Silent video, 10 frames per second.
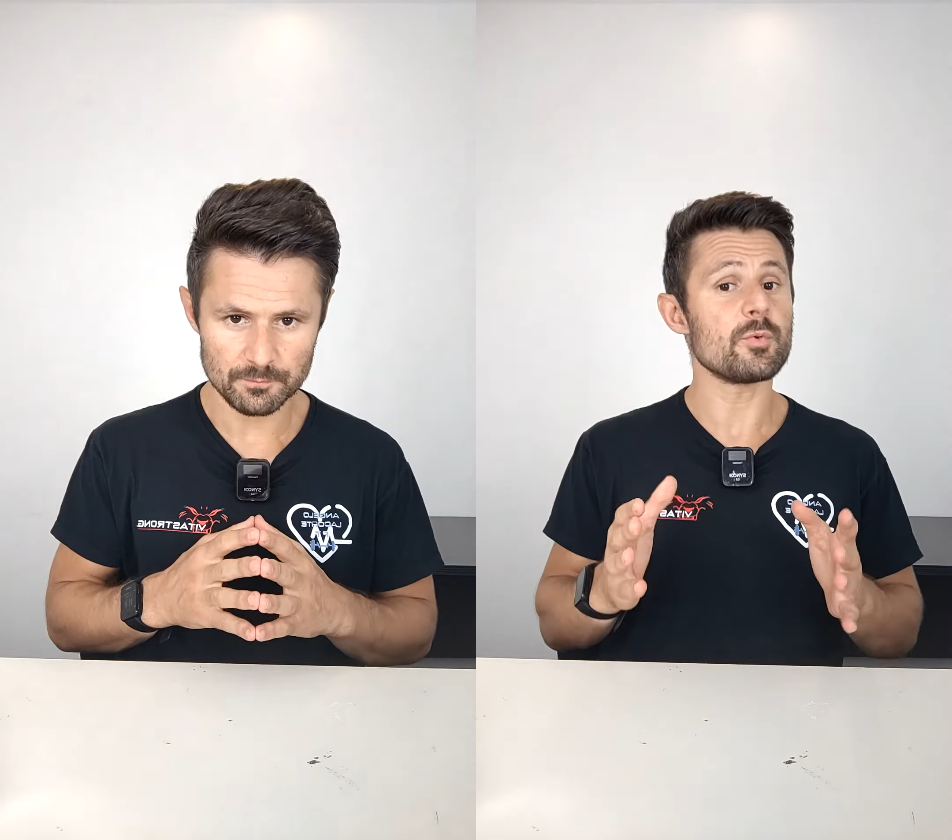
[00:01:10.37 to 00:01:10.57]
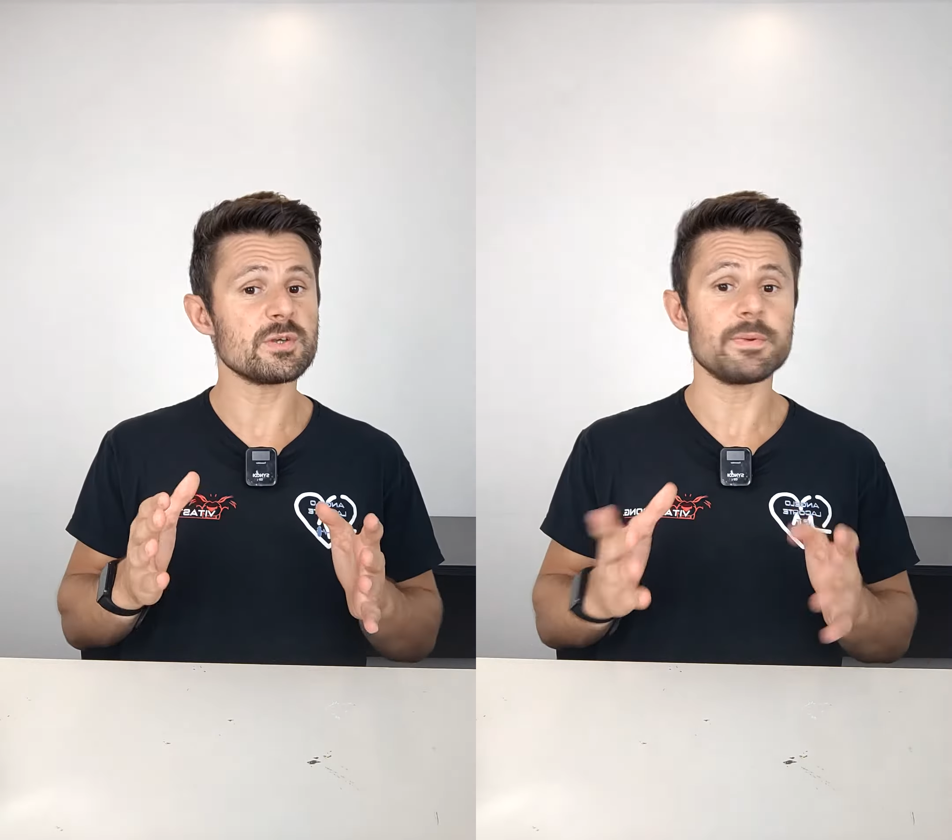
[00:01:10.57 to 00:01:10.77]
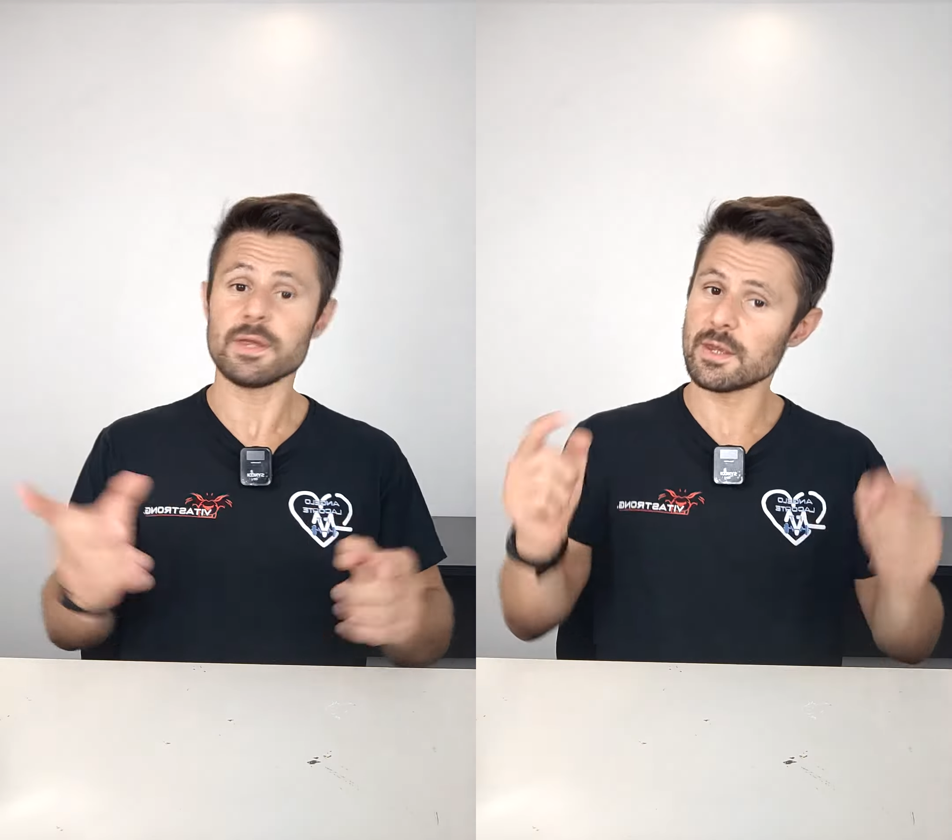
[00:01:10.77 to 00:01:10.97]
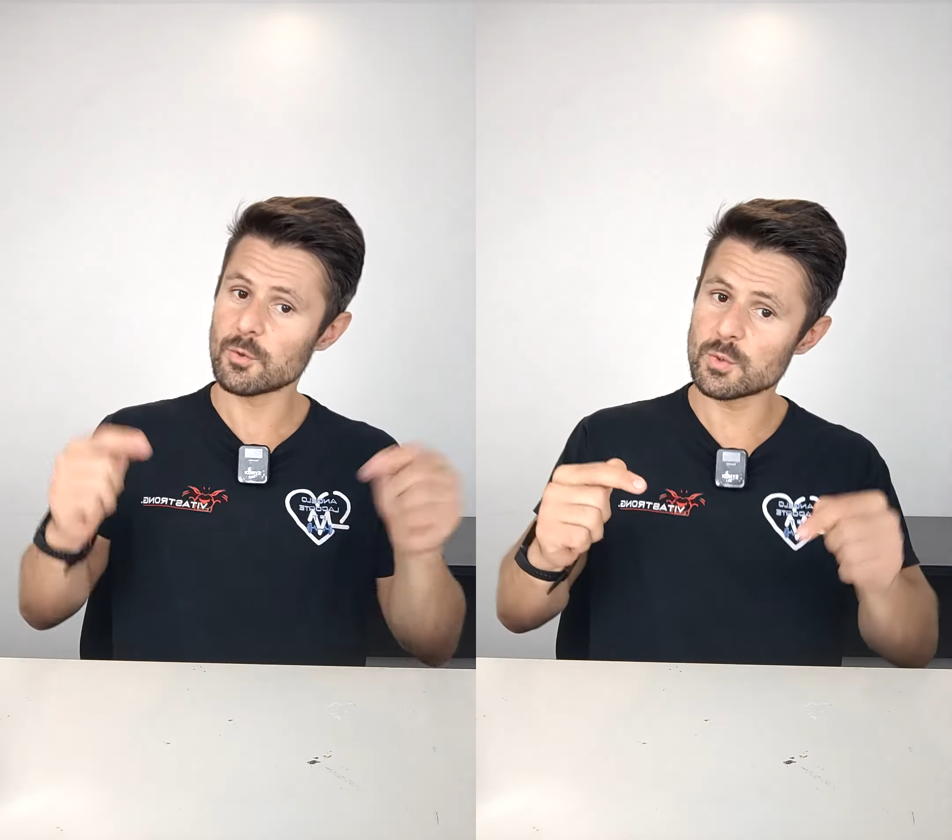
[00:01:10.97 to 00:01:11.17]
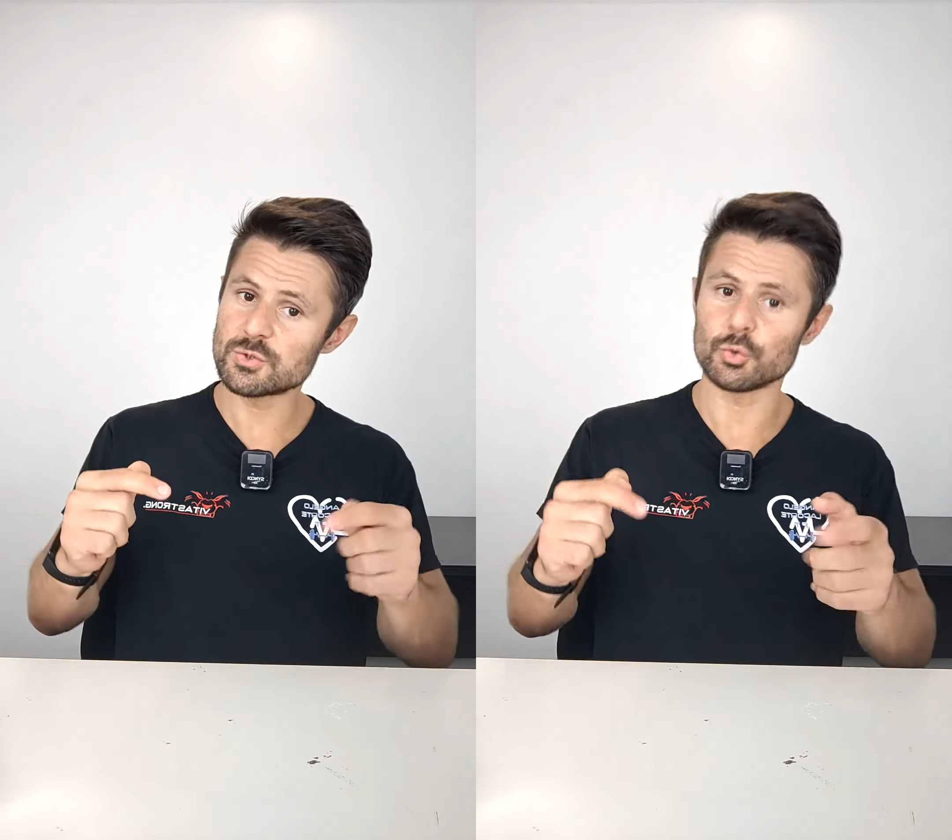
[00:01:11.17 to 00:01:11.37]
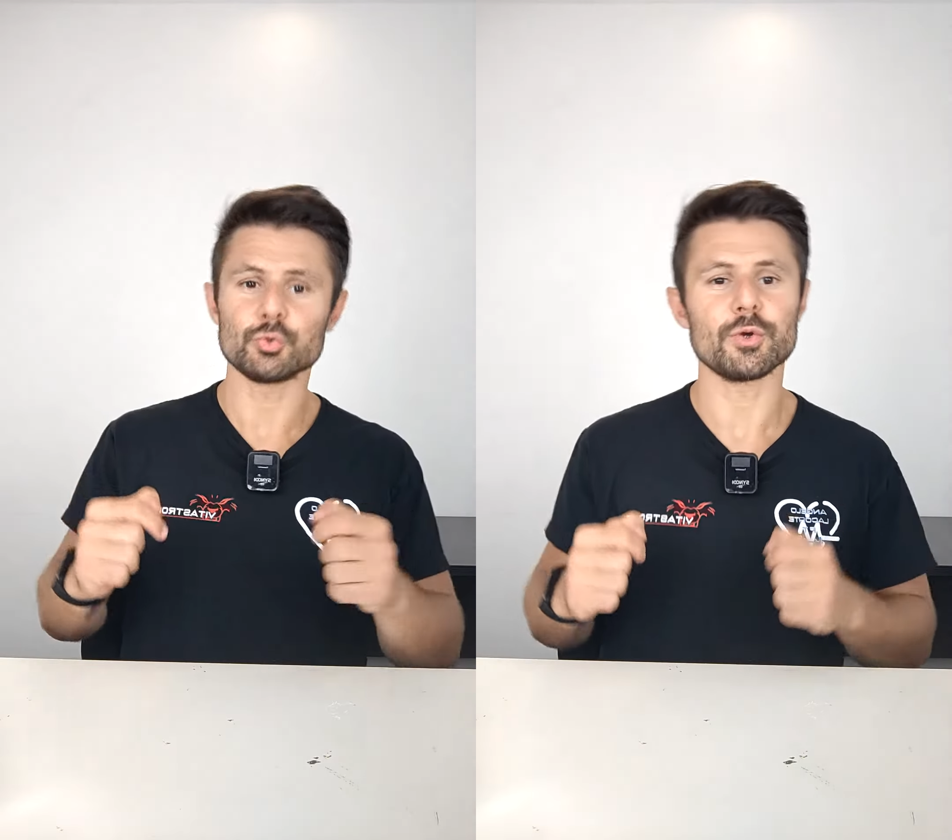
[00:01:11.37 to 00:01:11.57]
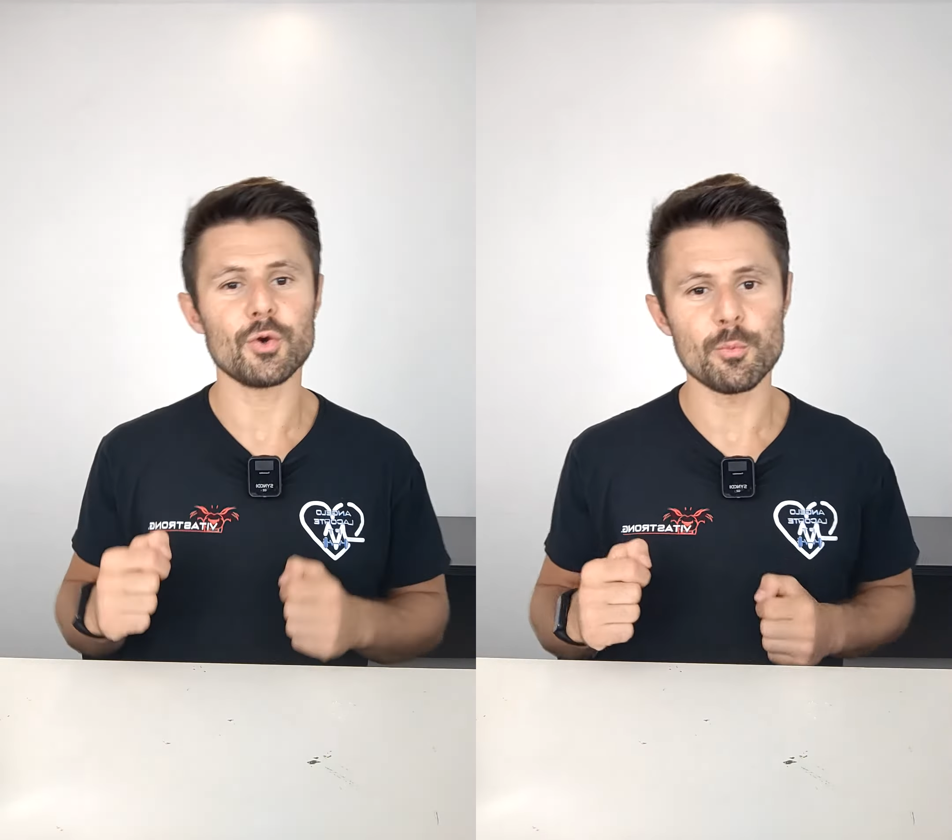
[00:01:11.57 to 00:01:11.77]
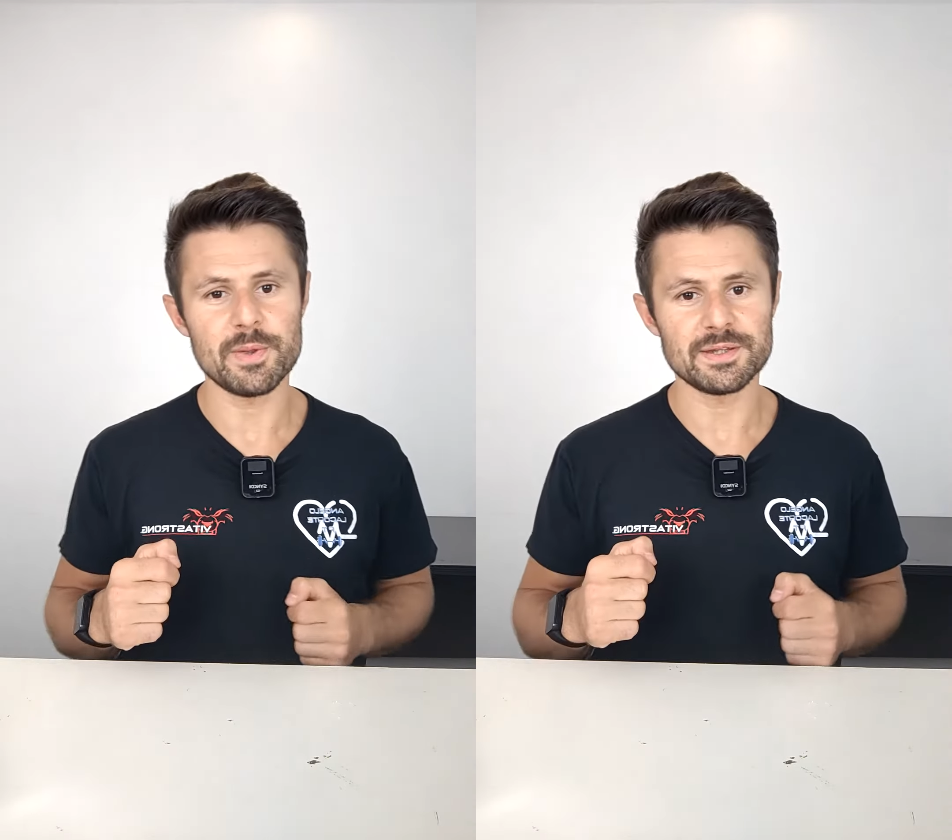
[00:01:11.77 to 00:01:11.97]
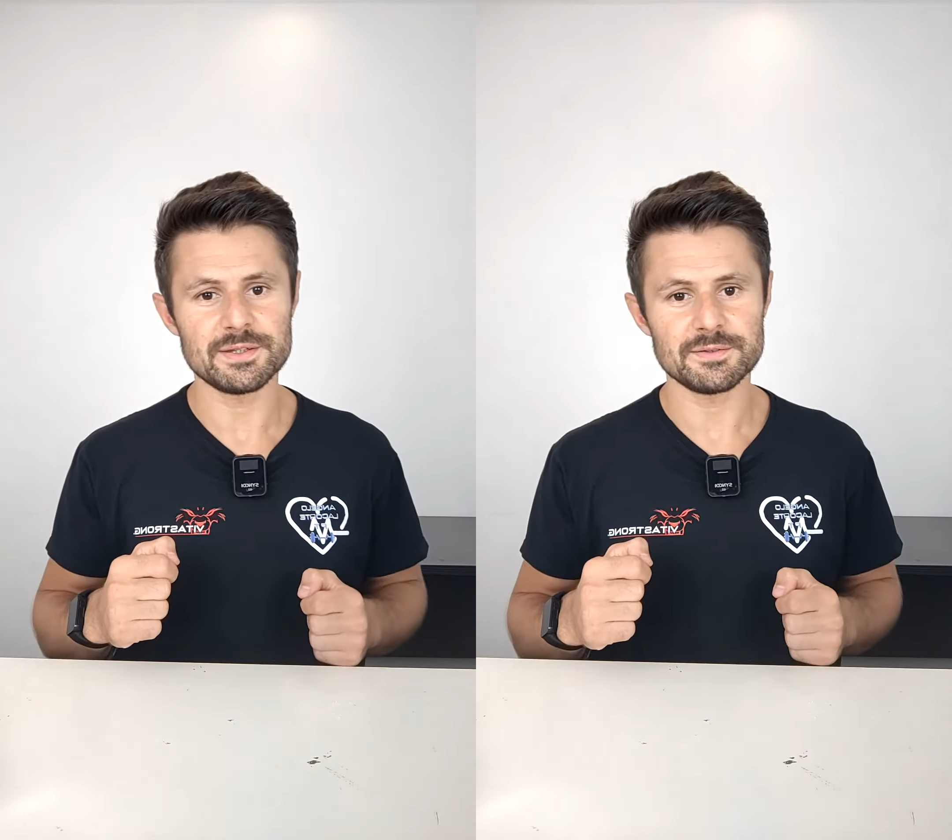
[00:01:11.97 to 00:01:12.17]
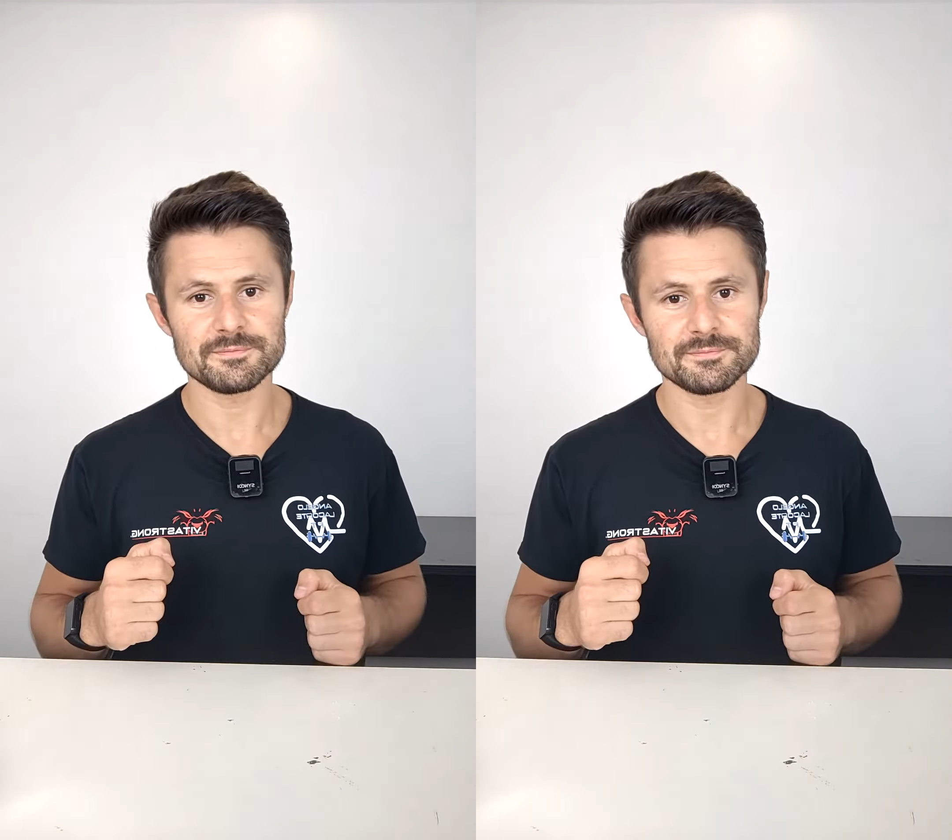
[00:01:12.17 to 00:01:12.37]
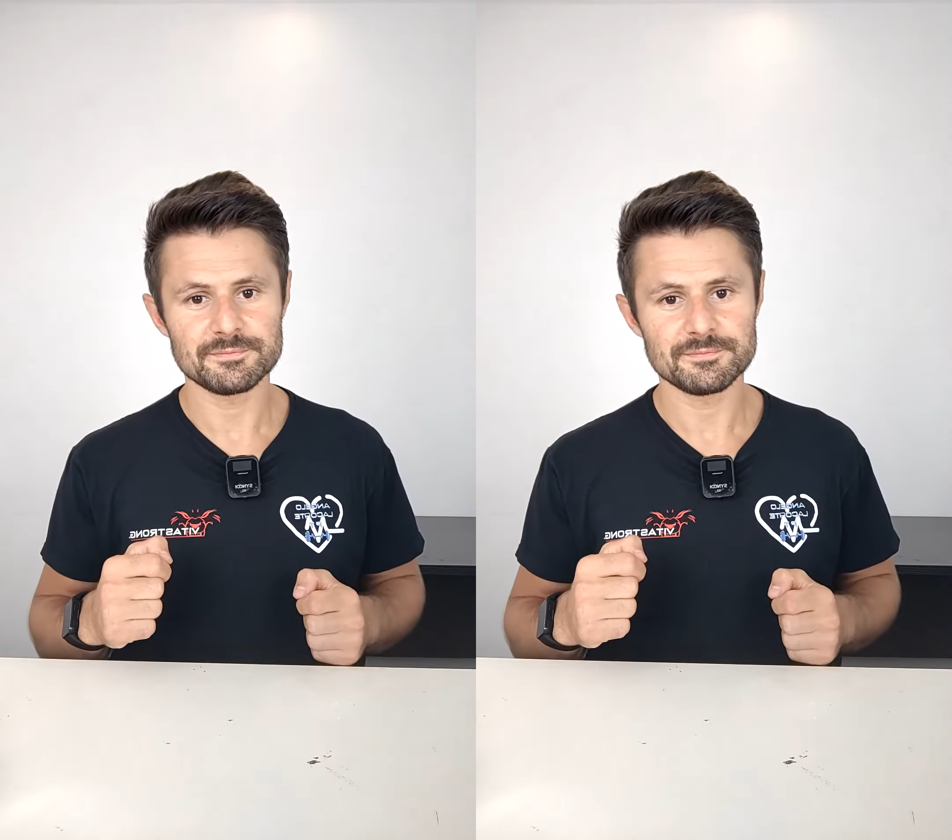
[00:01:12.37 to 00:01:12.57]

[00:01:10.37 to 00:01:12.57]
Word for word: fammelo sapere qui sotto nei commenti.